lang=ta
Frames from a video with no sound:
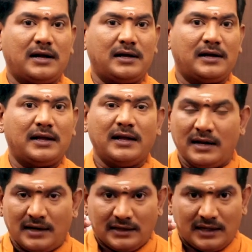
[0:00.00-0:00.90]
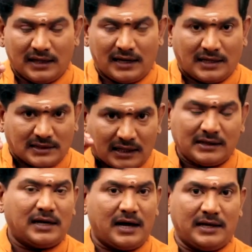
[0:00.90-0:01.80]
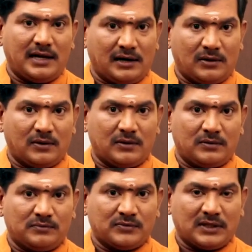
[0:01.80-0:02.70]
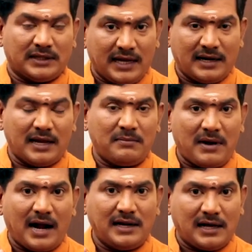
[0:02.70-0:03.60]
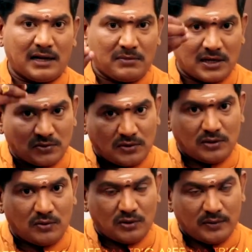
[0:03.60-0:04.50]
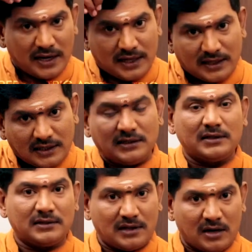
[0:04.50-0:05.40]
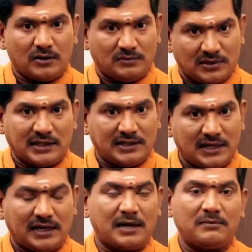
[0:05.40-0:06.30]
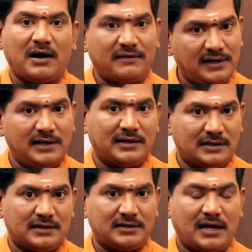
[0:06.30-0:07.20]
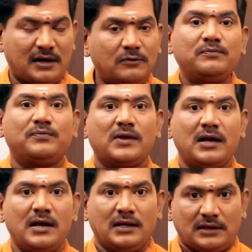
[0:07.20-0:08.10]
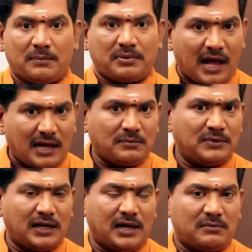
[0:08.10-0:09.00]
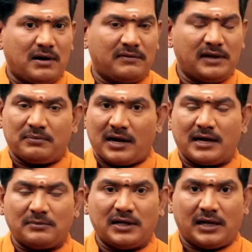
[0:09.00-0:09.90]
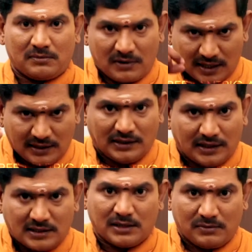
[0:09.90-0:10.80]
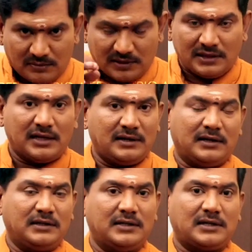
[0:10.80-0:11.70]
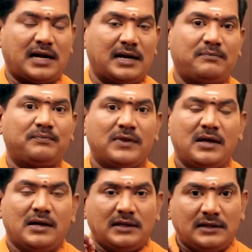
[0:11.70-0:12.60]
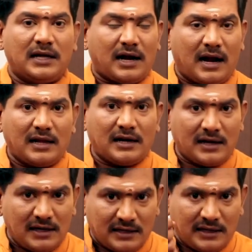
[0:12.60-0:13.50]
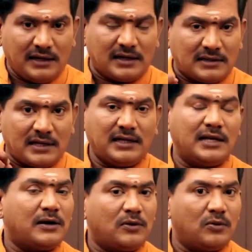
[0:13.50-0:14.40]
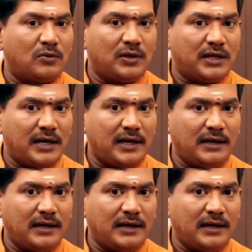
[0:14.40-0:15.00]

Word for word: காலங்களில் எதெல்லாம் சத்காரியங்களோ ஏன்னா பேடு கர்மாஸ் உங்களுக்கு ஒரு வேலை இருந்திருந்தாலும் சஞ்சித கர்மாவில் இருந்திருந்தாலும் இந்த பிராரப்த கர்மாவில் பிராரப்த கர்மானா இந்த ஜென்மம் இந்த இந்த க்ஷணம் இந்த காலங்களில் நீங்கள் செய்யக்கூடிய